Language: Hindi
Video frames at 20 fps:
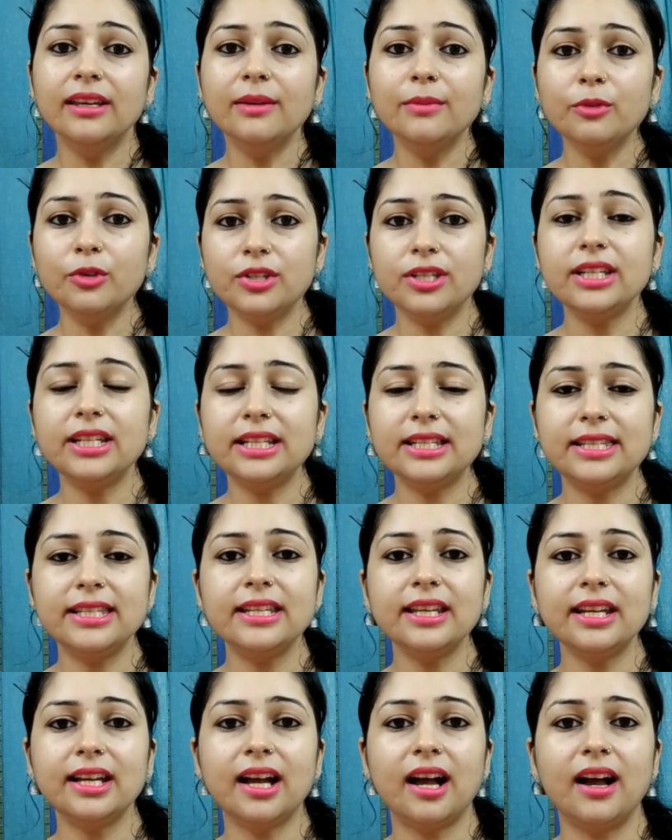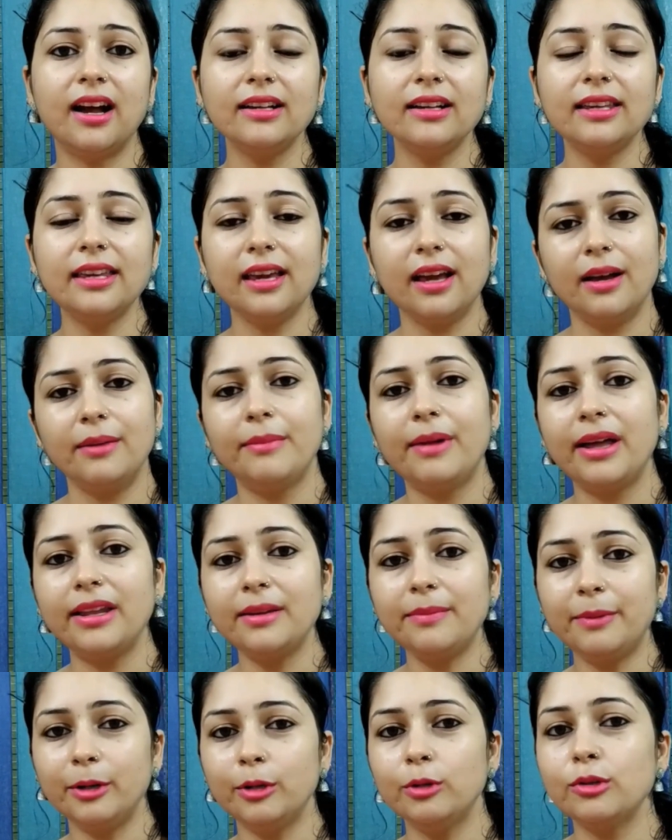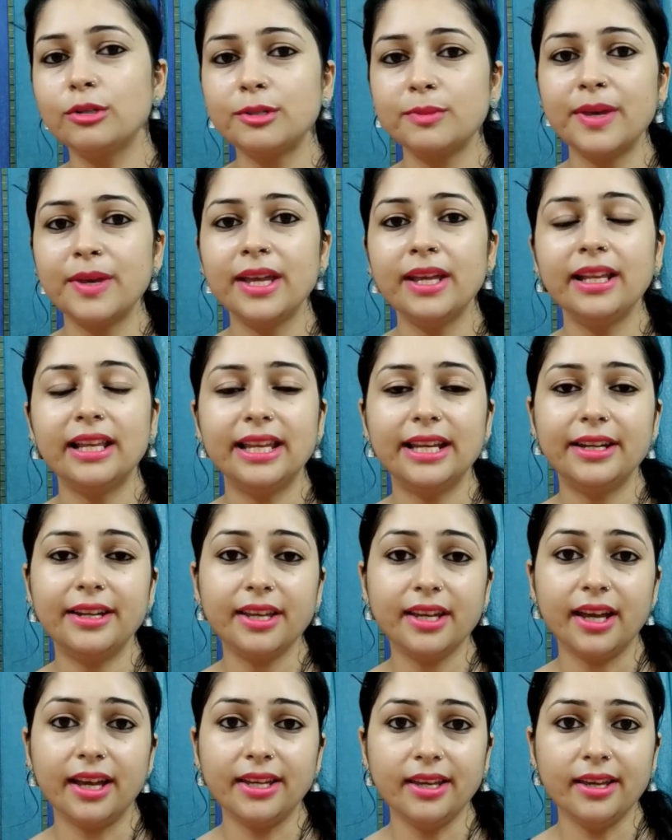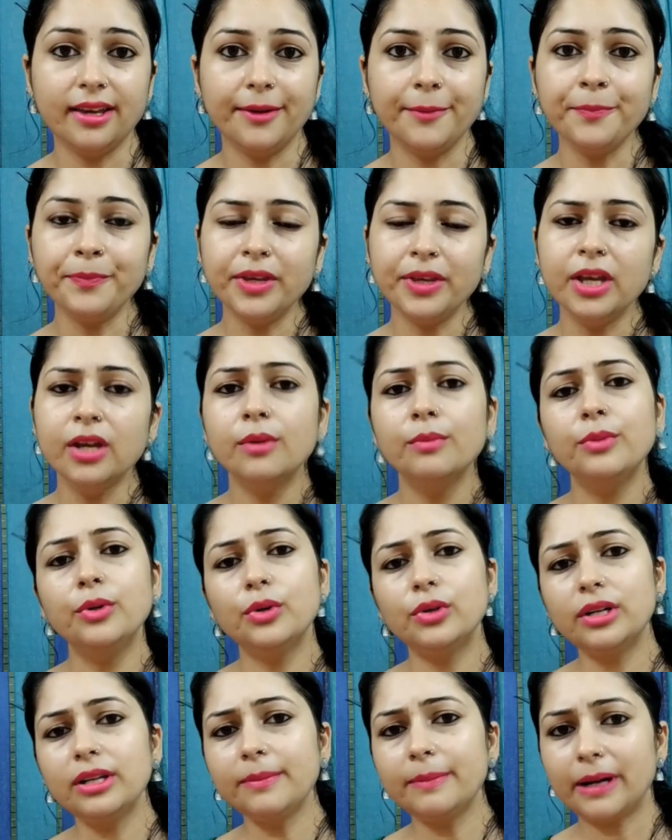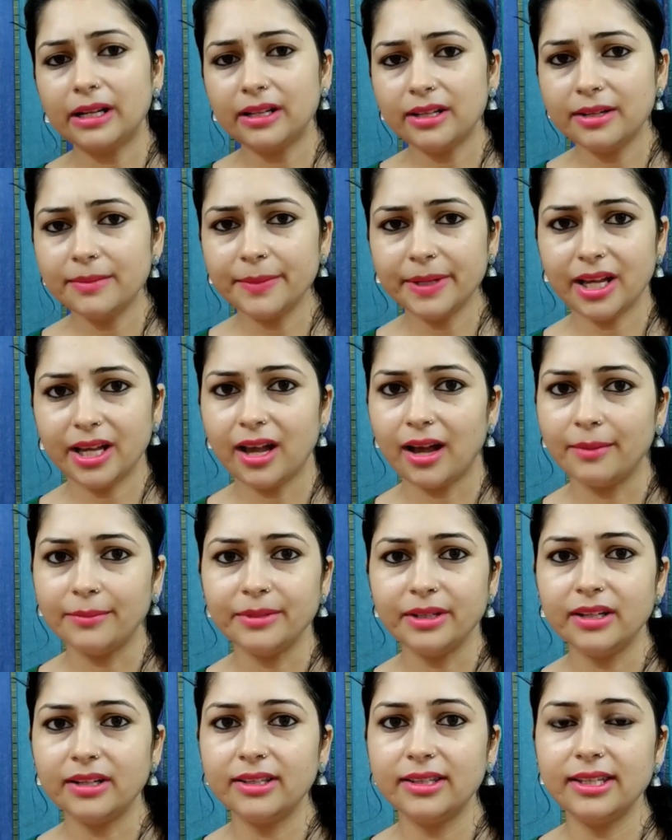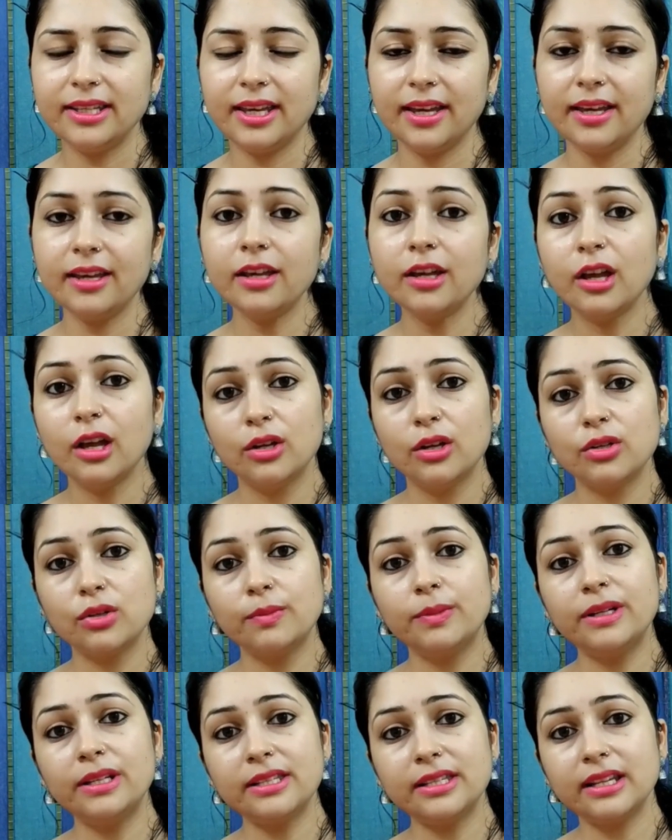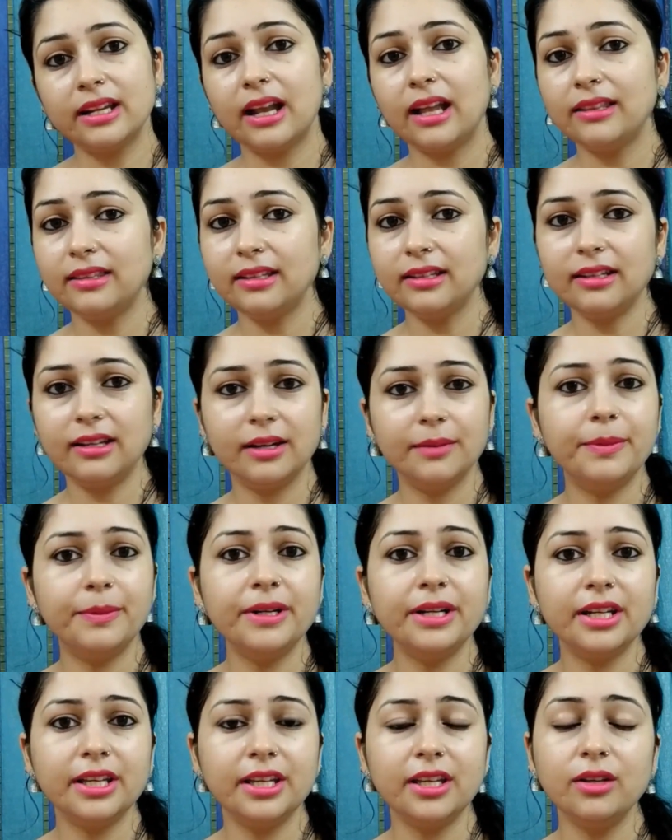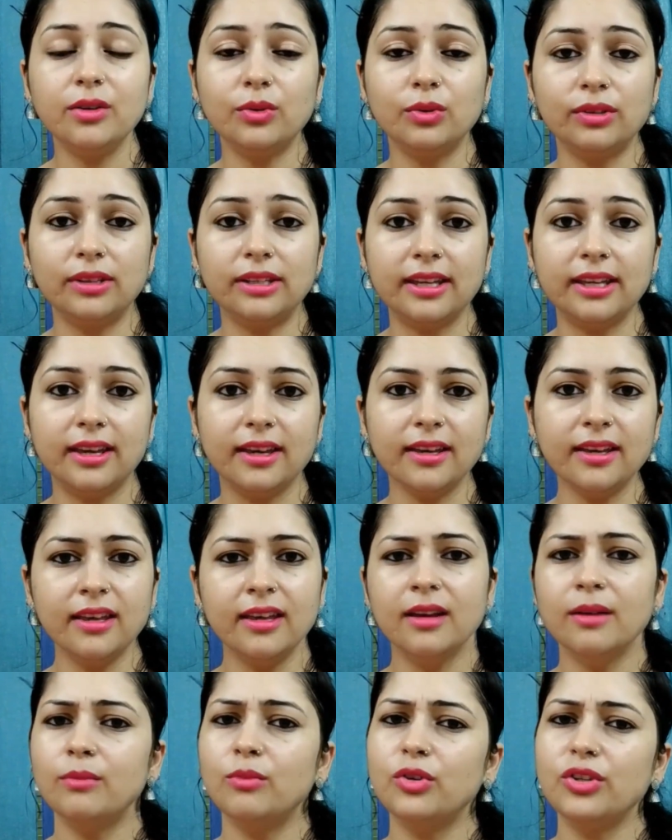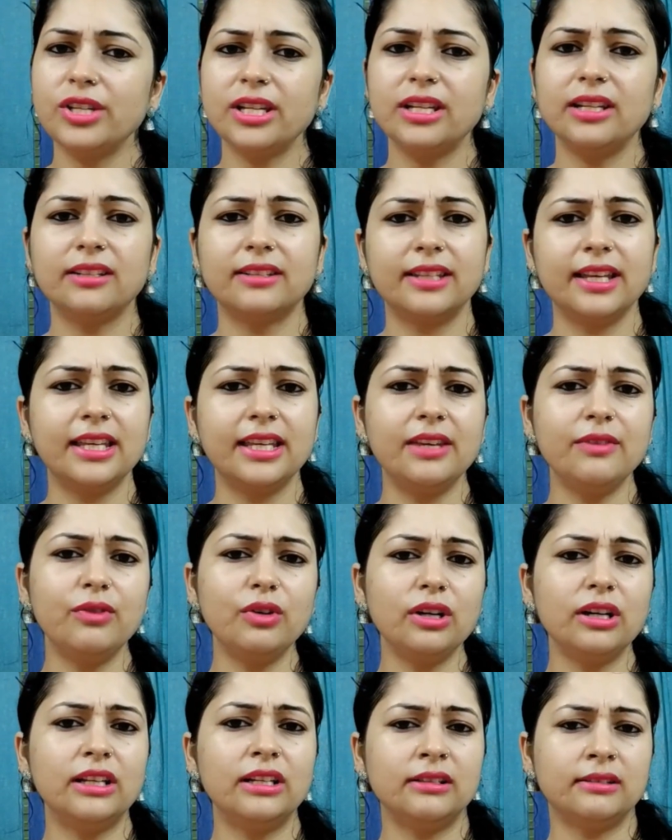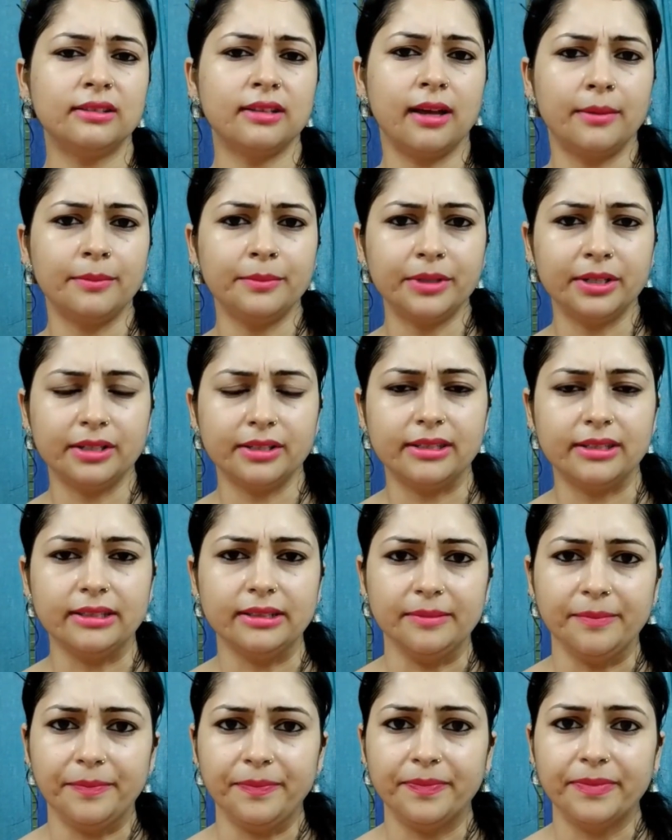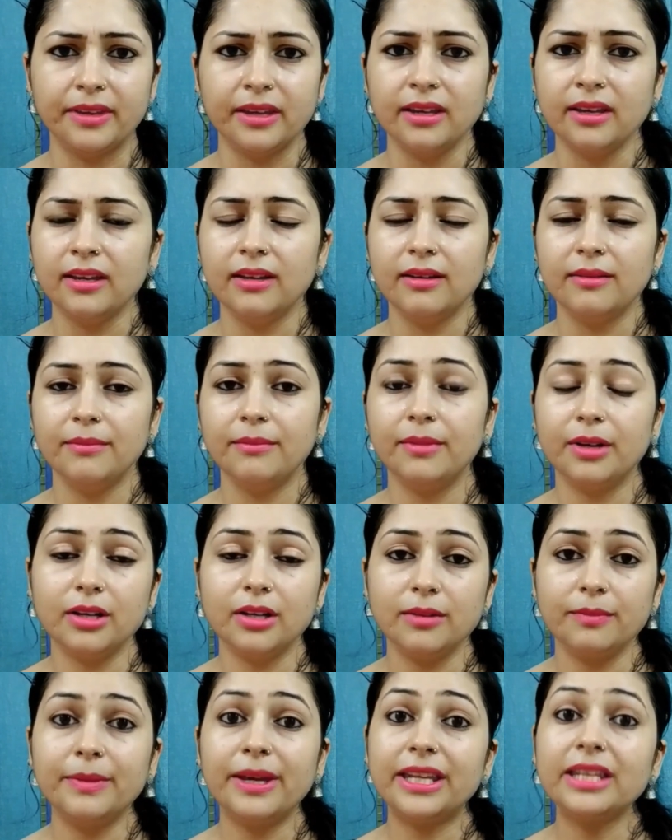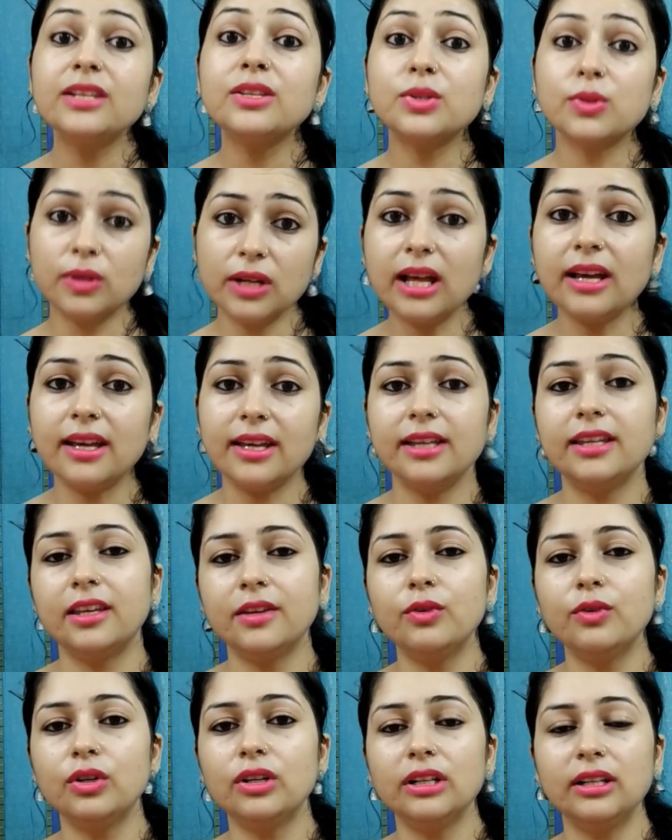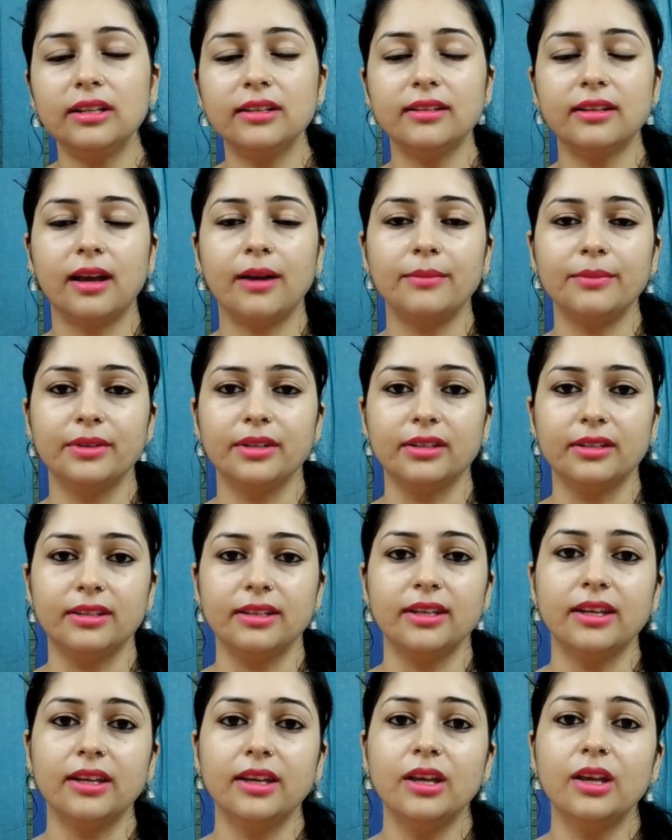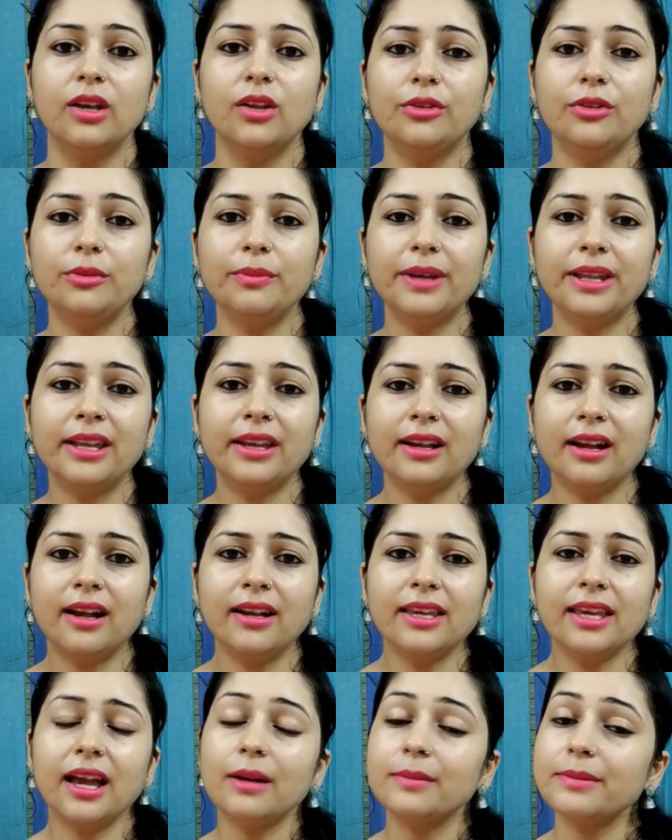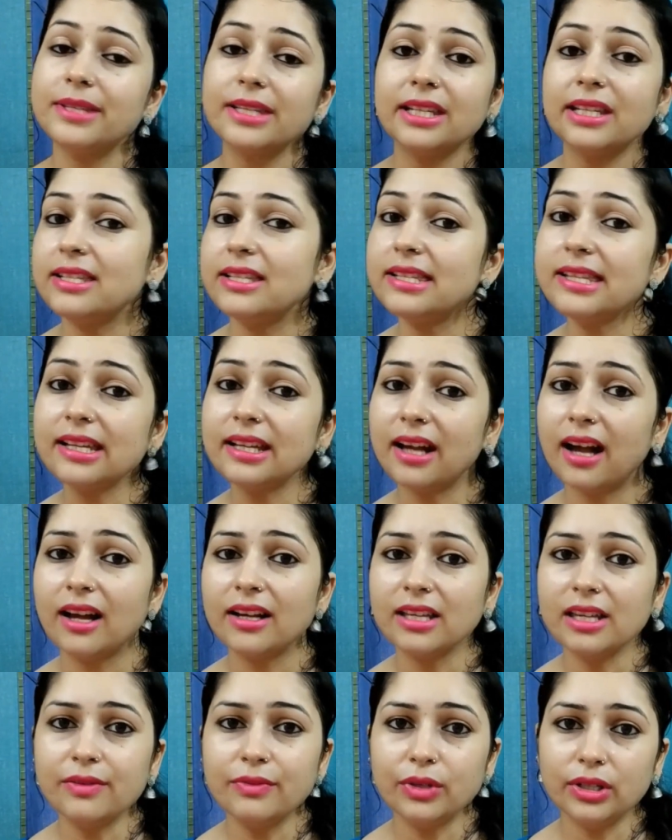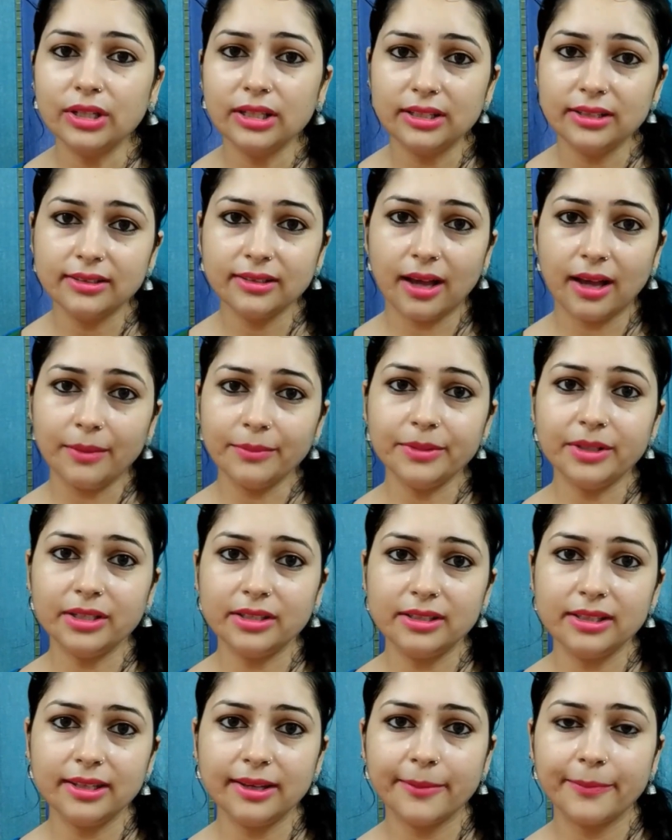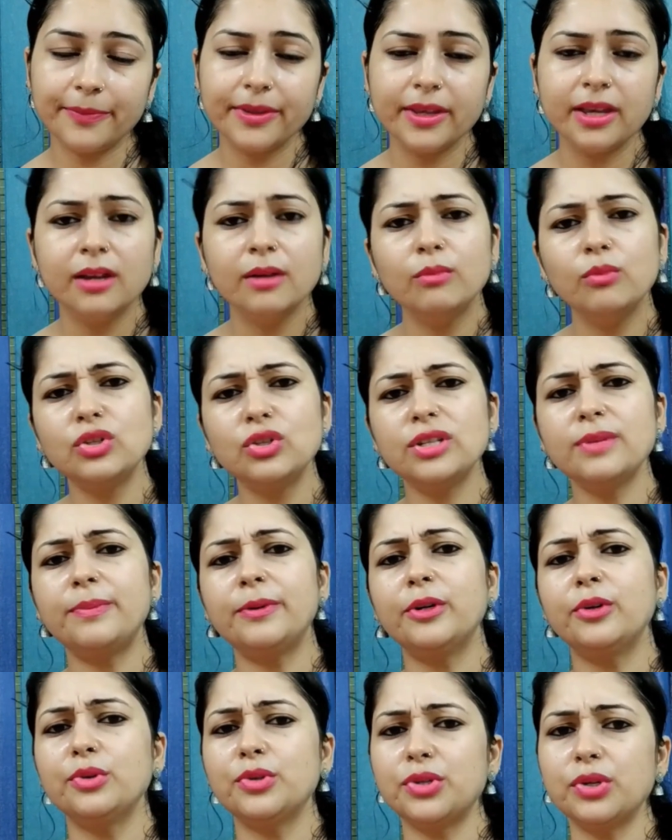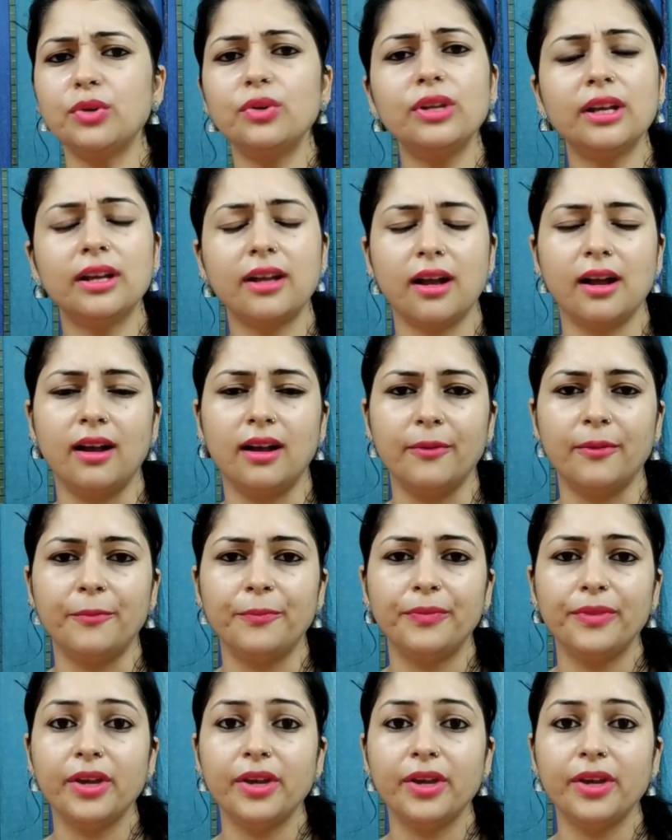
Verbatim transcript: कि मुझे किसी ने कहा कि हमारे पड़ोस में एक लेडी आई है ब्यूटी पार्लर में काम करती है सुबह से रात तक घर पर नहीं होती है मुझे लगता है कि वो गलत काम करती है uh, मैंने सुना है कि वो गलत काम करती है तो मैंने कहा कि आपसे किसने कहा कि वो गलत काम करती है मुझे पड़ोसियों ने कहा